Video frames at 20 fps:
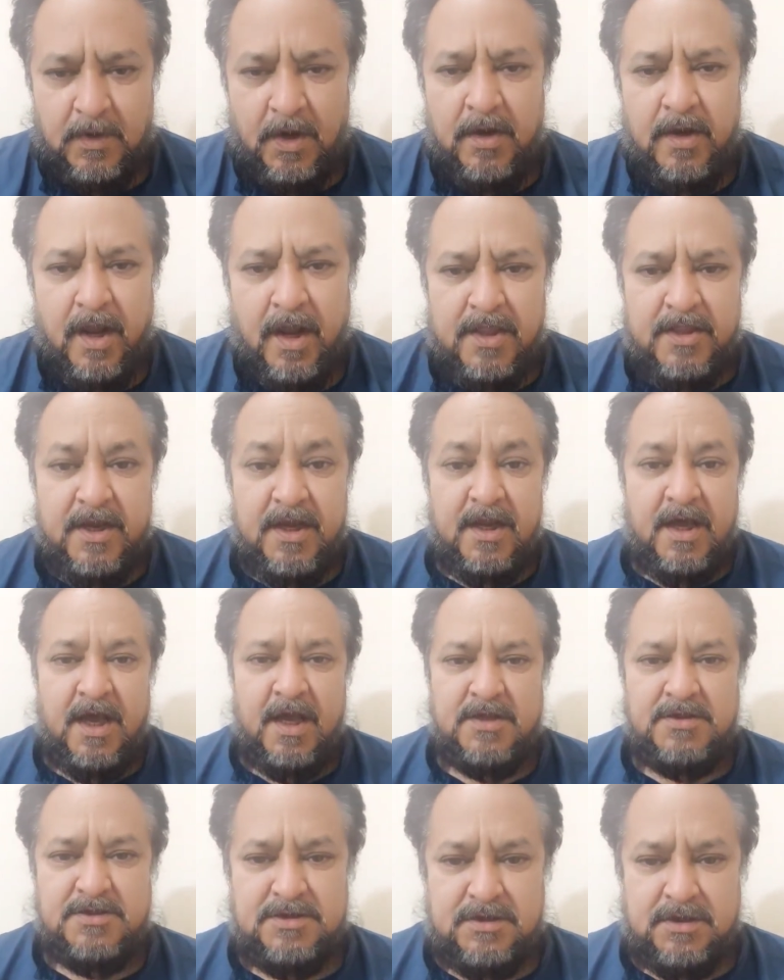नाजरीन
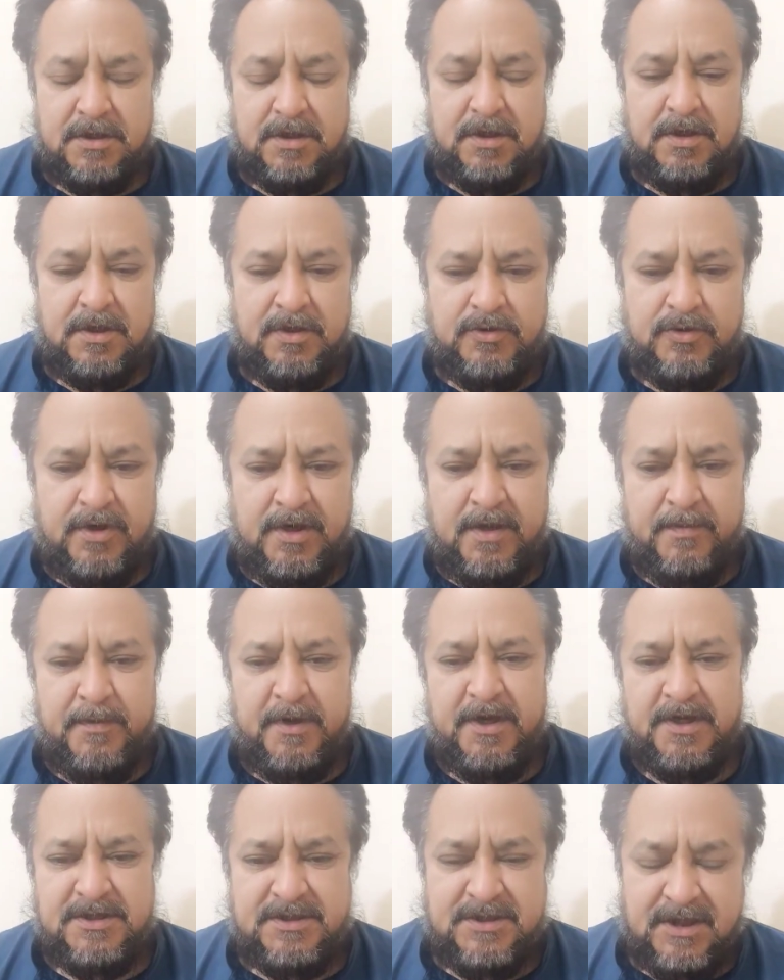आज जो है ना
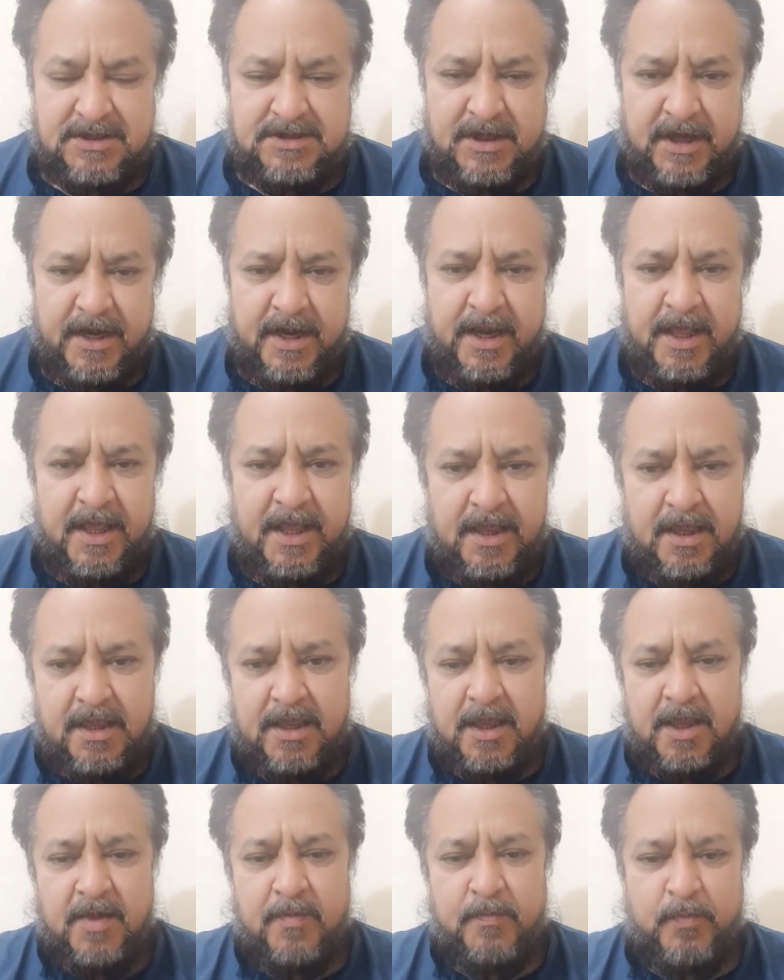हमने डिस्कस करना है
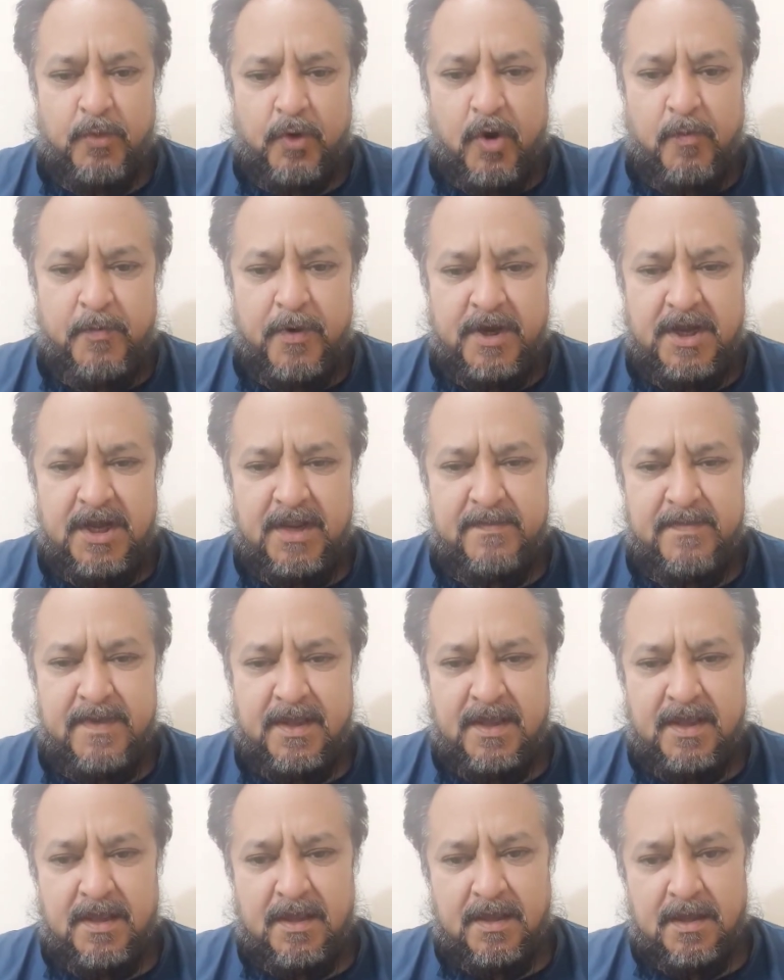कि प्रॉपर्टी
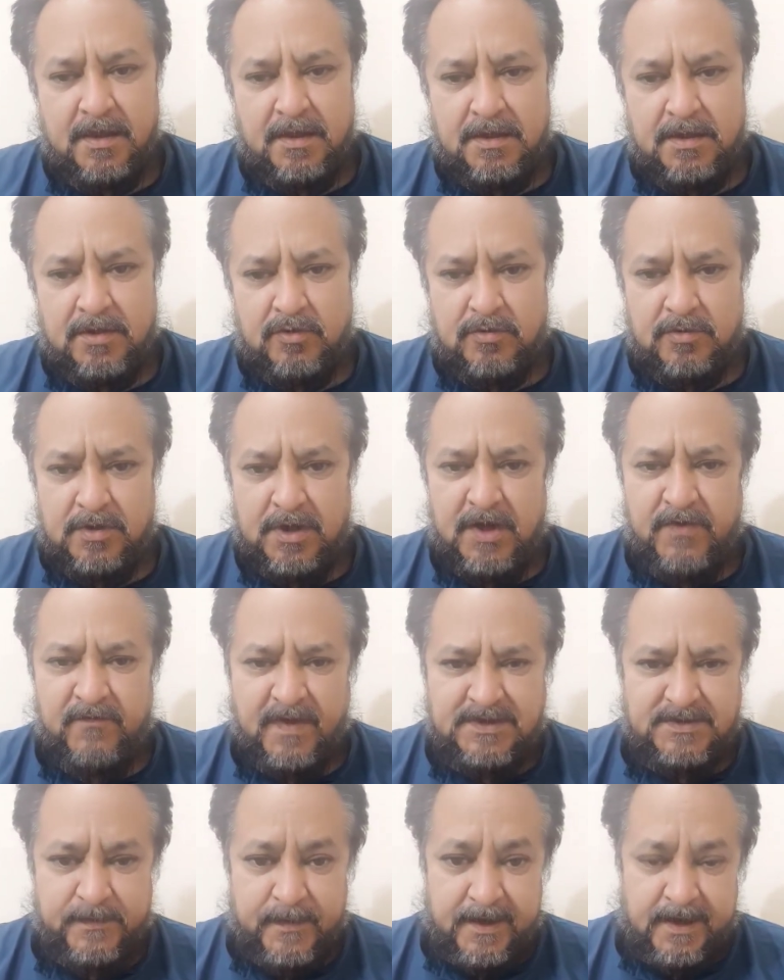में
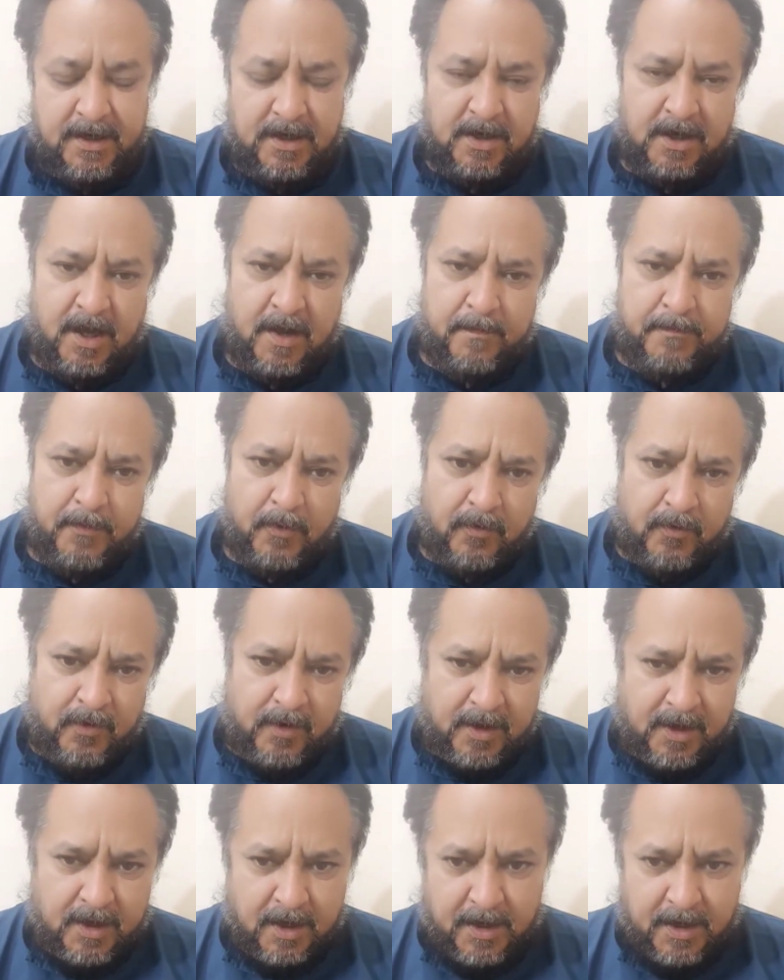इन्वेस्टमेंट अगर आप लोगों
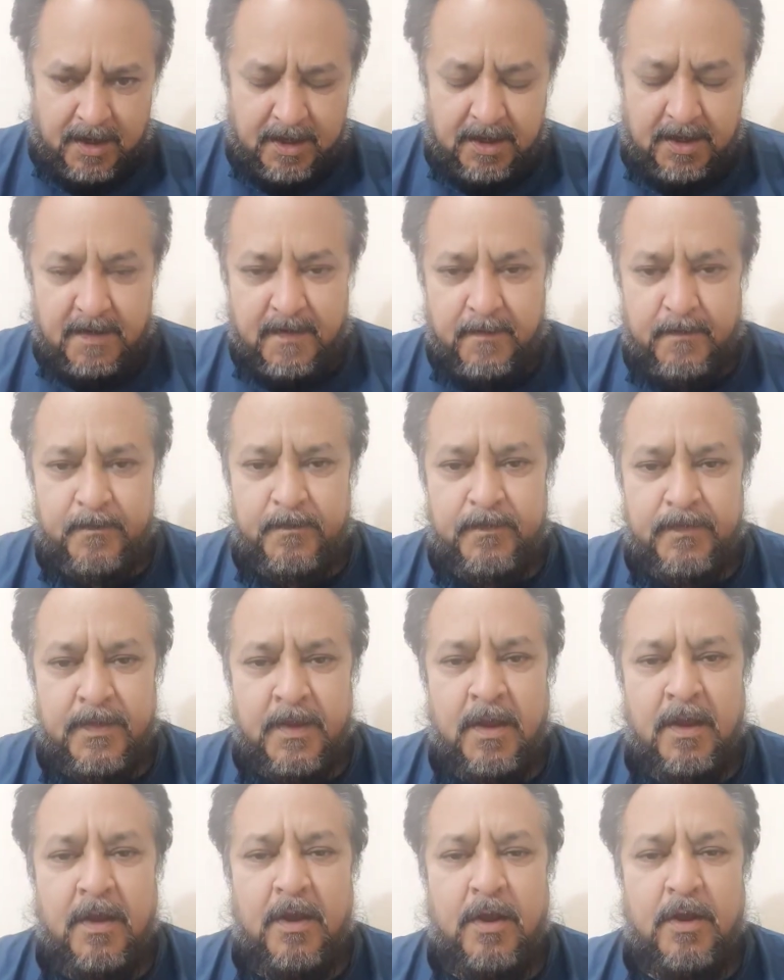ने करनी है
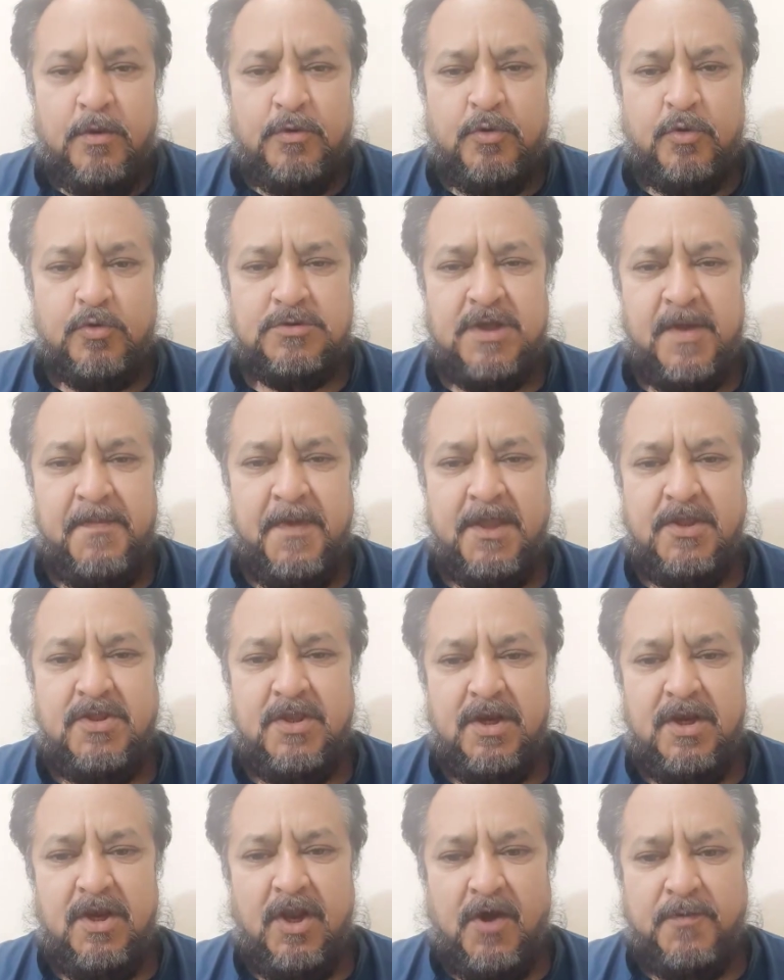तो उसका
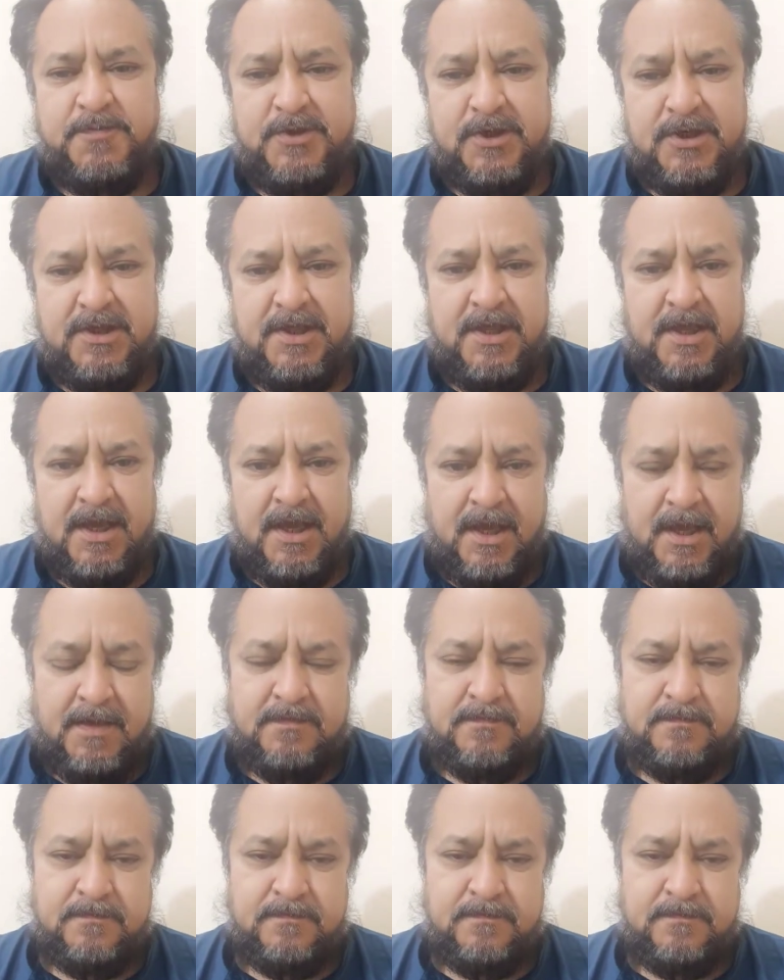बेहतरीन ऑप्शन क्या है